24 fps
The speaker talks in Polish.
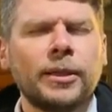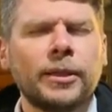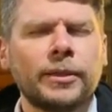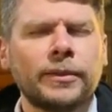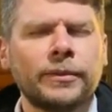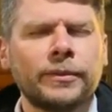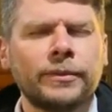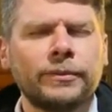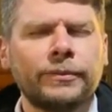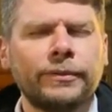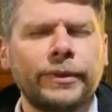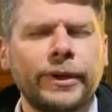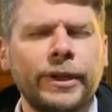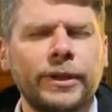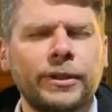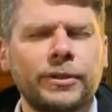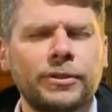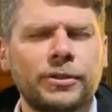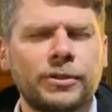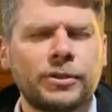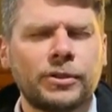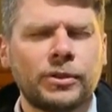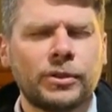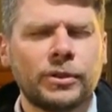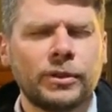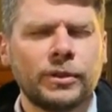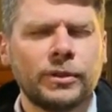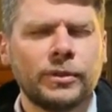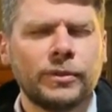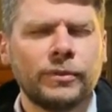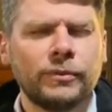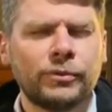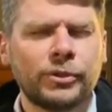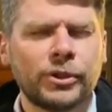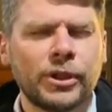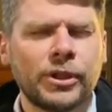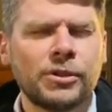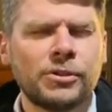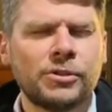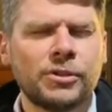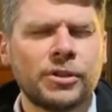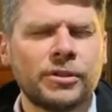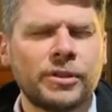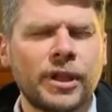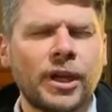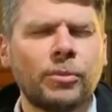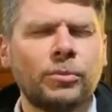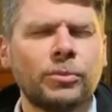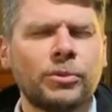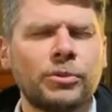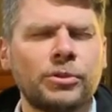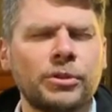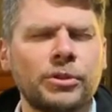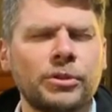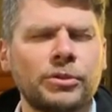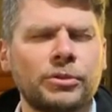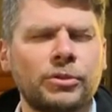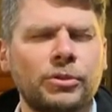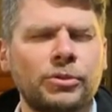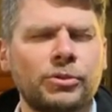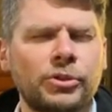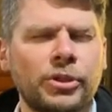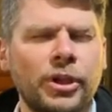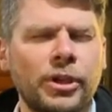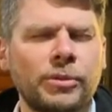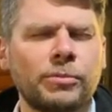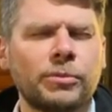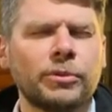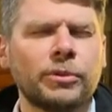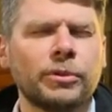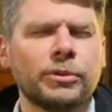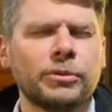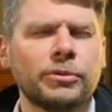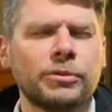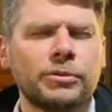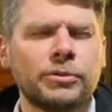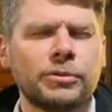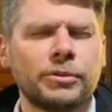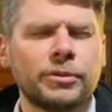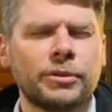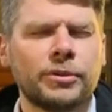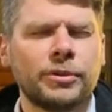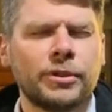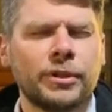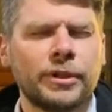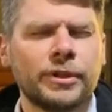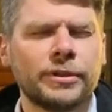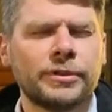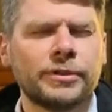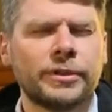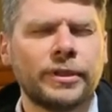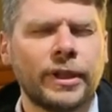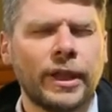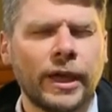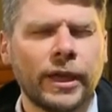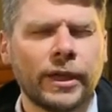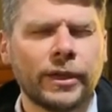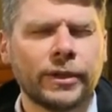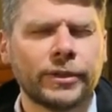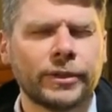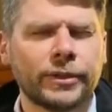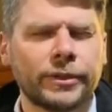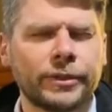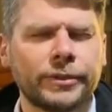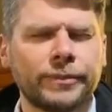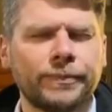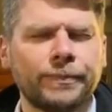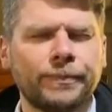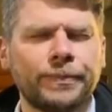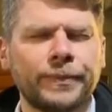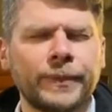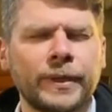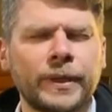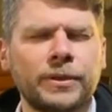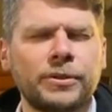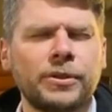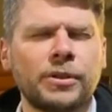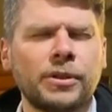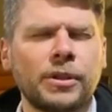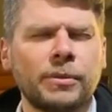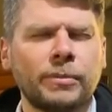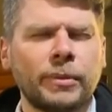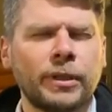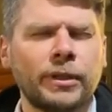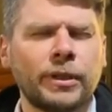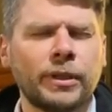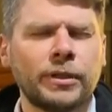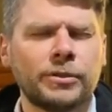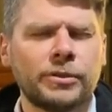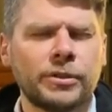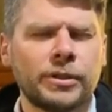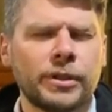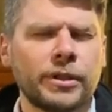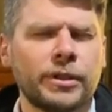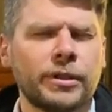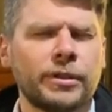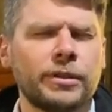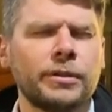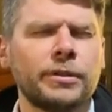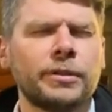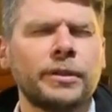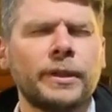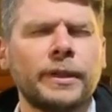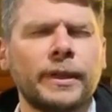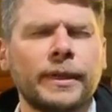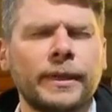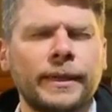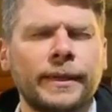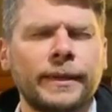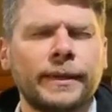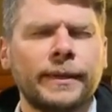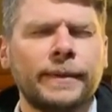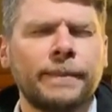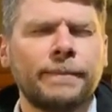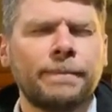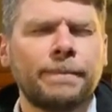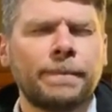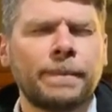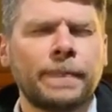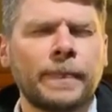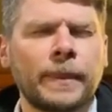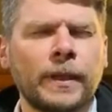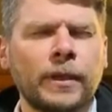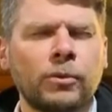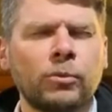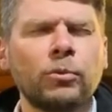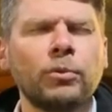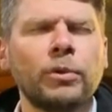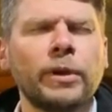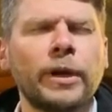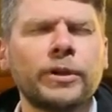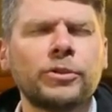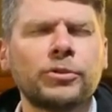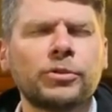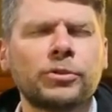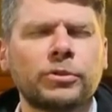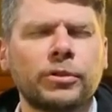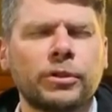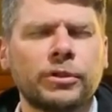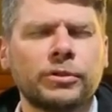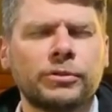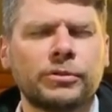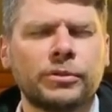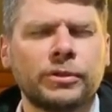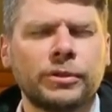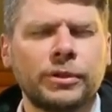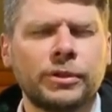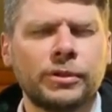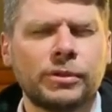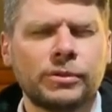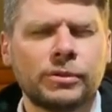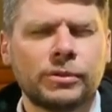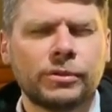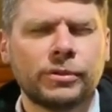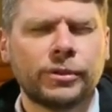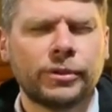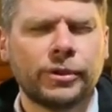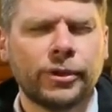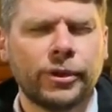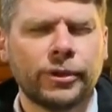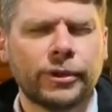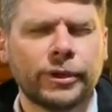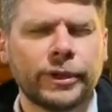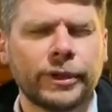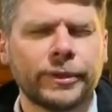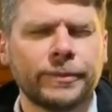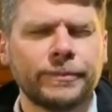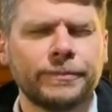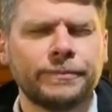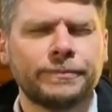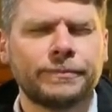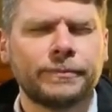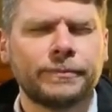E, wejdź wszędzie tam, gdzie jest ciemność, gdzie jest lęk, gdzie nie ma nadziei. E, ulecz to, co jest chore,